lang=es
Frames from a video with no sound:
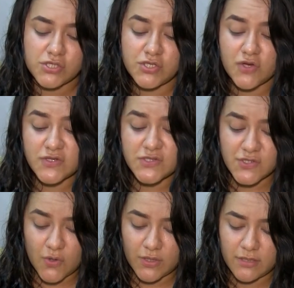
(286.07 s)
Yo
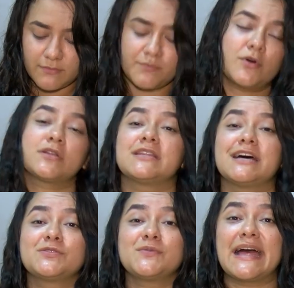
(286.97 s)
soy por
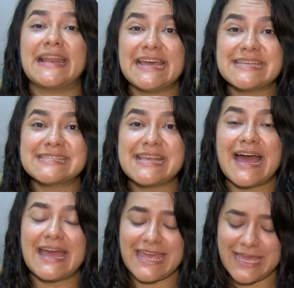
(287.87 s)

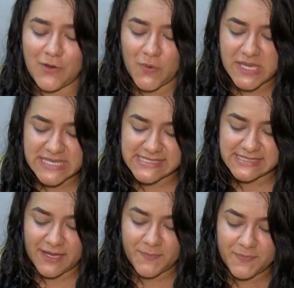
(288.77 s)
naturaleza
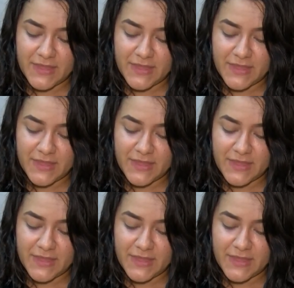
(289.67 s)
egoísta.